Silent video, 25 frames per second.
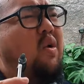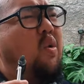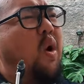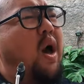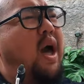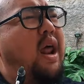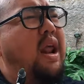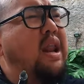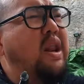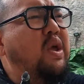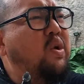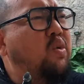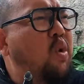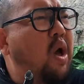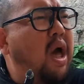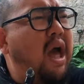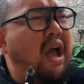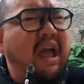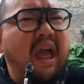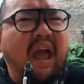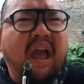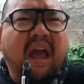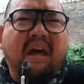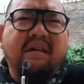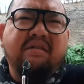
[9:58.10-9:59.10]
wah ini gue
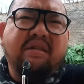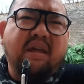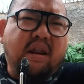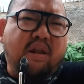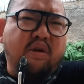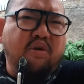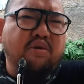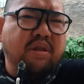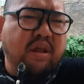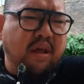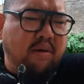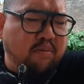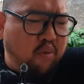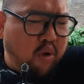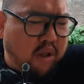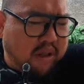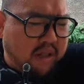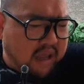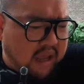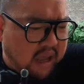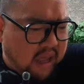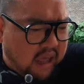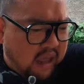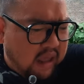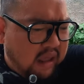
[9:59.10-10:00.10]
agak-agak serius ya buat
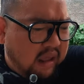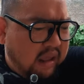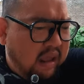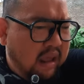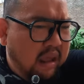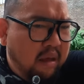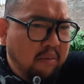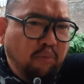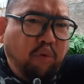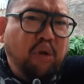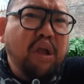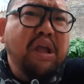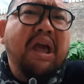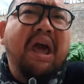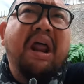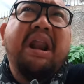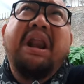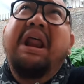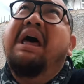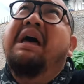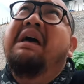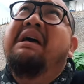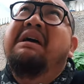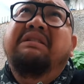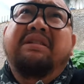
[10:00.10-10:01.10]
ya mungkin
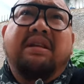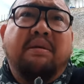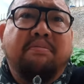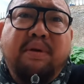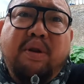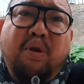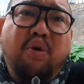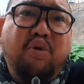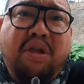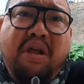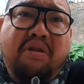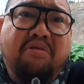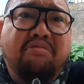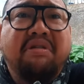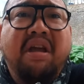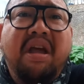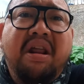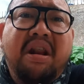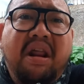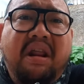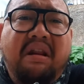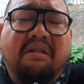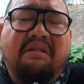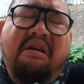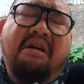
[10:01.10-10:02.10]
karena sambil
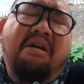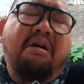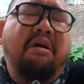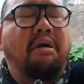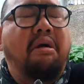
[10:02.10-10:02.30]
hujan-hujanan